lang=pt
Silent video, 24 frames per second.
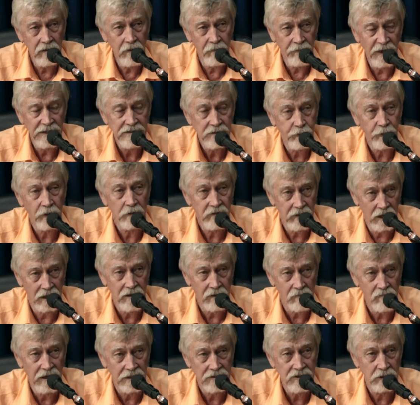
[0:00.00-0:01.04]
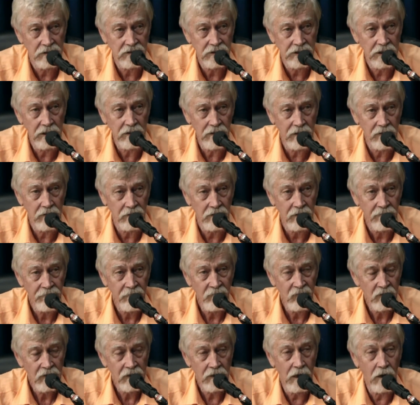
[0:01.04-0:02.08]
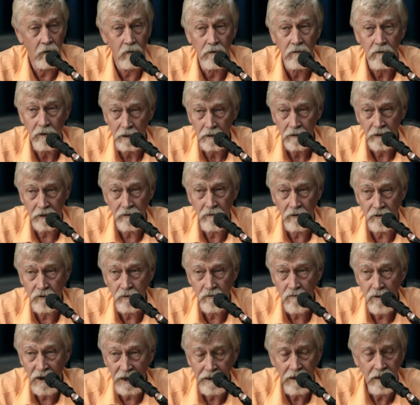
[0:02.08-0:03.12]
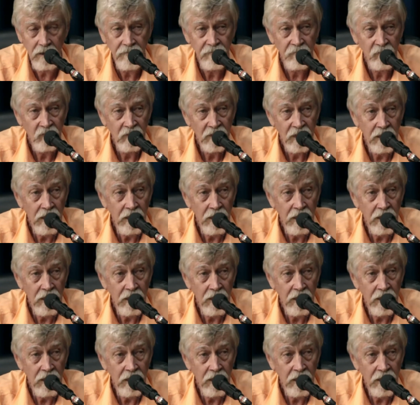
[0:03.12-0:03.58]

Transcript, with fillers: que faz fronteira com a Argentina e que é o Plata, Rio né? Uruguai.